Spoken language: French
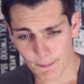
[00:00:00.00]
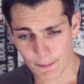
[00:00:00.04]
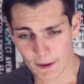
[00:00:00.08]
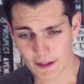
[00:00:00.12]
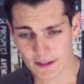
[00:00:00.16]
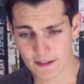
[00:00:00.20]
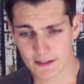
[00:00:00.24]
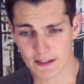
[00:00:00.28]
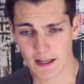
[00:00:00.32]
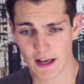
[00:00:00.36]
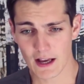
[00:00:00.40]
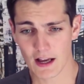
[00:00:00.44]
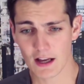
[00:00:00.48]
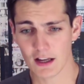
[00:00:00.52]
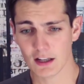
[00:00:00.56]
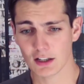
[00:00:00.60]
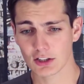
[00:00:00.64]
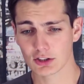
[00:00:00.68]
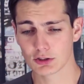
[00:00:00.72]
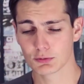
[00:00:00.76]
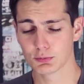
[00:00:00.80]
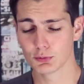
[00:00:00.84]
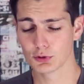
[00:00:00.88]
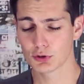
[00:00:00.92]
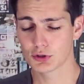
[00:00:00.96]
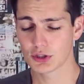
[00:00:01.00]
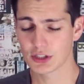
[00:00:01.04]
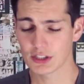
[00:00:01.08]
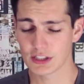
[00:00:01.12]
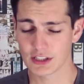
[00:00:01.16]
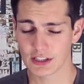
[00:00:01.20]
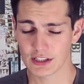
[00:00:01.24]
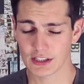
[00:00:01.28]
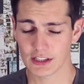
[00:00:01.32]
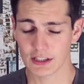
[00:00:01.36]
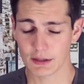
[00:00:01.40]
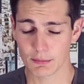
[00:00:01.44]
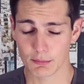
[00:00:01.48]
après ça, je me suis
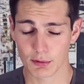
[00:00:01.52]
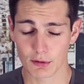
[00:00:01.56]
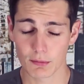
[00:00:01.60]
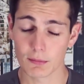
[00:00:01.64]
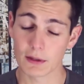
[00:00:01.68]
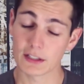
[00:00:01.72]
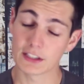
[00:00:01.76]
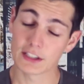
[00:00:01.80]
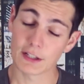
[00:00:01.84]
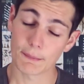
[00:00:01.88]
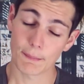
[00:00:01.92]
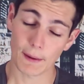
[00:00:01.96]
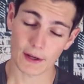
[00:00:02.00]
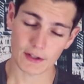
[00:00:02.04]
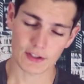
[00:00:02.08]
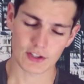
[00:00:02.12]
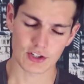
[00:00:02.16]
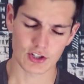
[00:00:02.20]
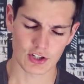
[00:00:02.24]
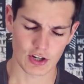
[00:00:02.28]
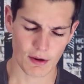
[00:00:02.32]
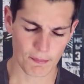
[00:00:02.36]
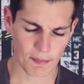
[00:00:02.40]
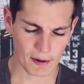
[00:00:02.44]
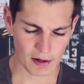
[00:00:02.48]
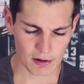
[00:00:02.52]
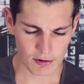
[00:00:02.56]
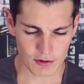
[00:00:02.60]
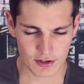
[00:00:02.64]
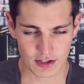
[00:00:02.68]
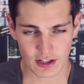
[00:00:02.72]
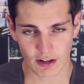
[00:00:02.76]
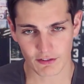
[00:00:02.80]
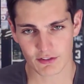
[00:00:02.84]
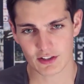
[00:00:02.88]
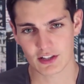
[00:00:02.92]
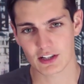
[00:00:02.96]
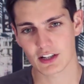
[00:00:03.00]
dit, bon bah c'est parti, j'appelle le
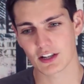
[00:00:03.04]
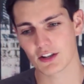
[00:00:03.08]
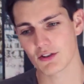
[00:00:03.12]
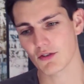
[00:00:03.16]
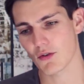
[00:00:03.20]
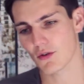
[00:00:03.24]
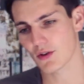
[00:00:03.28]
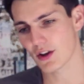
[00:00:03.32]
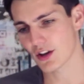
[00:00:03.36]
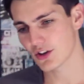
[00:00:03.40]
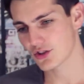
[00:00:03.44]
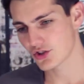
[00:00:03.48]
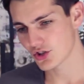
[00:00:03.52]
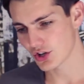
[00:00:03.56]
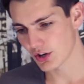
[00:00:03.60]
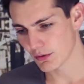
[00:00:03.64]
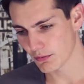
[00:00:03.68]
service client ING.